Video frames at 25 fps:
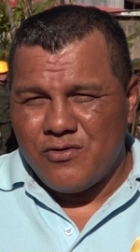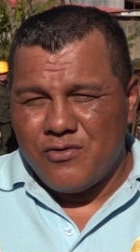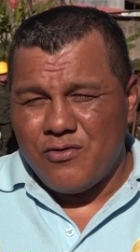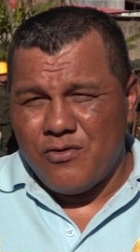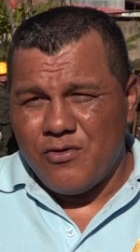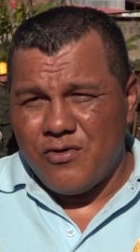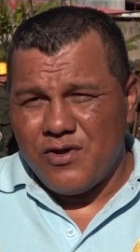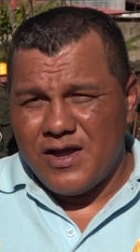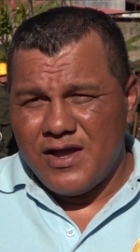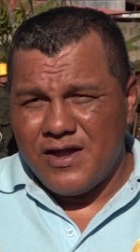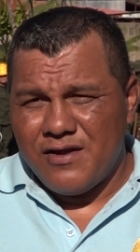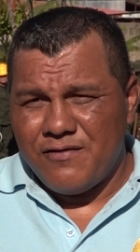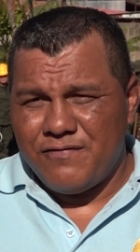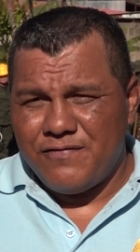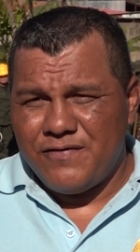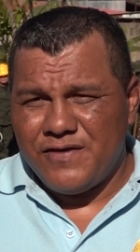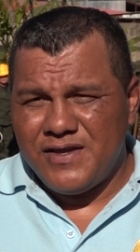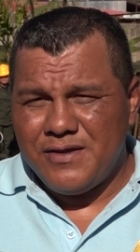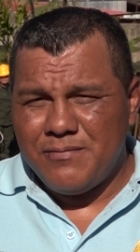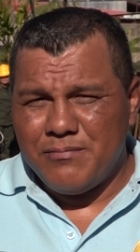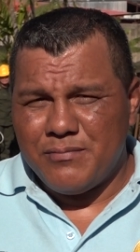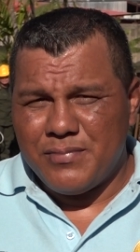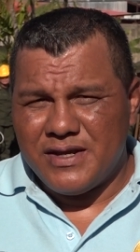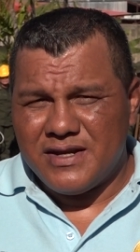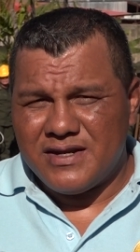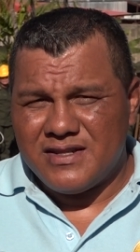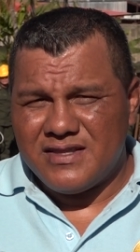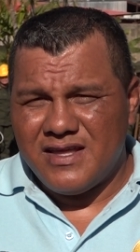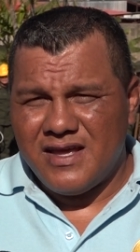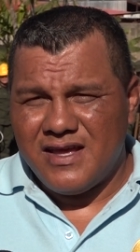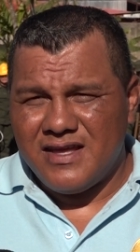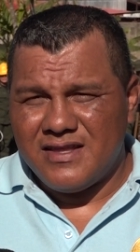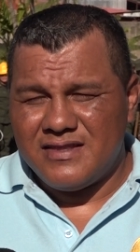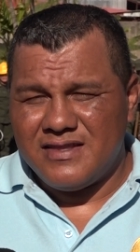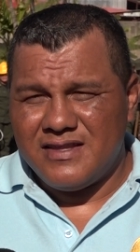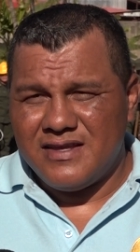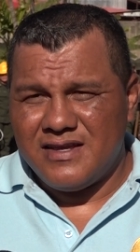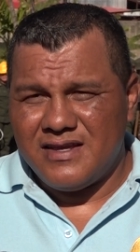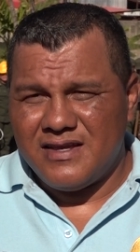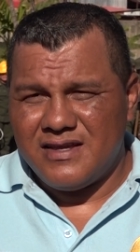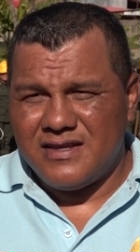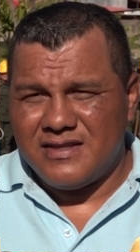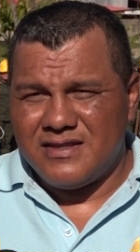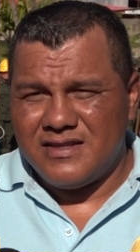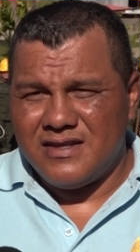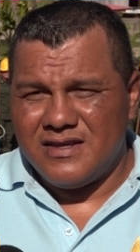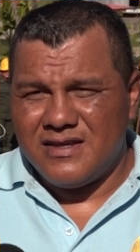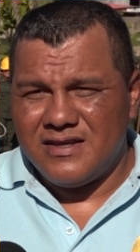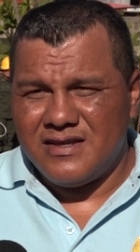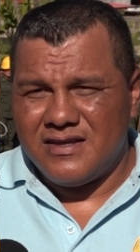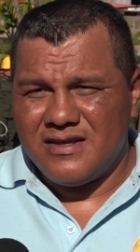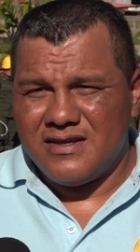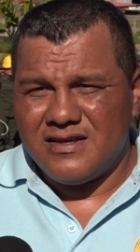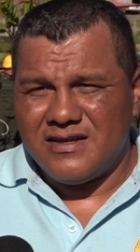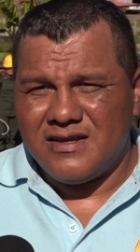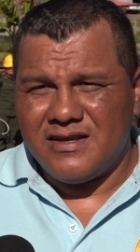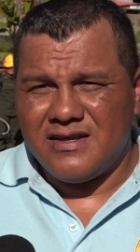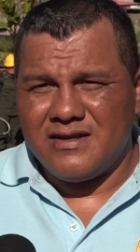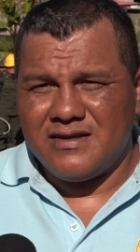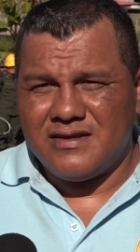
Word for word: con el fin, ¿verdad?, de,